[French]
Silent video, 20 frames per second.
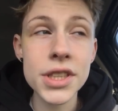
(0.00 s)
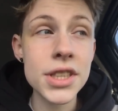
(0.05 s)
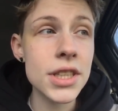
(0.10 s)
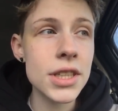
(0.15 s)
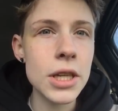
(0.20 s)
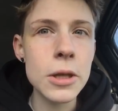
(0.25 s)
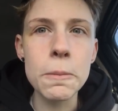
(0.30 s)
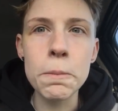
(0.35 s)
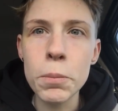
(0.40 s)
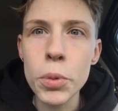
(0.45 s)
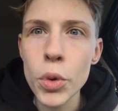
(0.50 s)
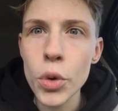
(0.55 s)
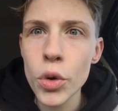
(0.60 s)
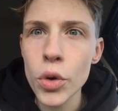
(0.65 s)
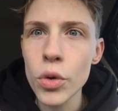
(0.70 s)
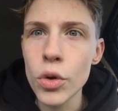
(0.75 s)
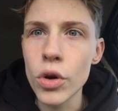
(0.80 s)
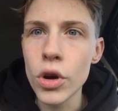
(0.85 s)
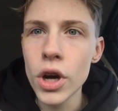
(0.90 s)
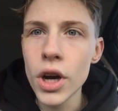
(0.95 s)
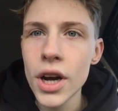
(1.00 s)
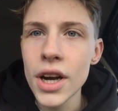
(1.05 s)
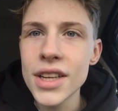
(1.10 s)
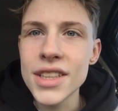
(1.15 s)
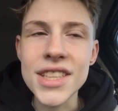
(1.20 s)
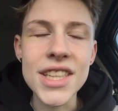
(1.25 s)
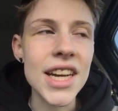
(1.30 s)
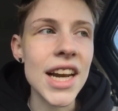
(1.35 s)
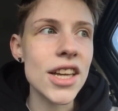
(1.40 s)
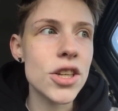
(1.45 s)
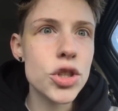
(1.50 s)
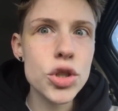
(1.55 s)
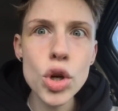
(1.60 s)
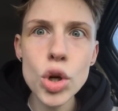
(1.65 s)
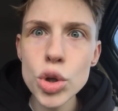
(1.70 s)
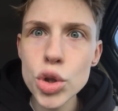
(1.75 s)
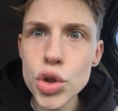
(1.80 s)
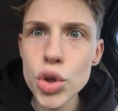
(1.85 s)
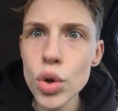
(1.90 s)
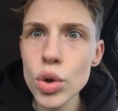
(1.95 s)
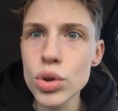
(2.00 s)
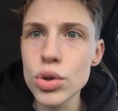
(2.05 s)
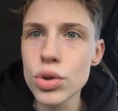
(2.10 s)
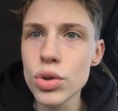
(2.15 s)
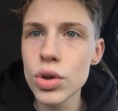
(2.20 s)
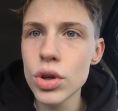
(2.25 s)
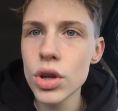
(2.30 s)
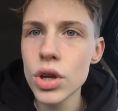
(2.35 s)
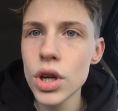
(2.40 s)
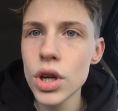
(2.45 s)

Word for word: c'est d'être peureux. C'est la seule chose.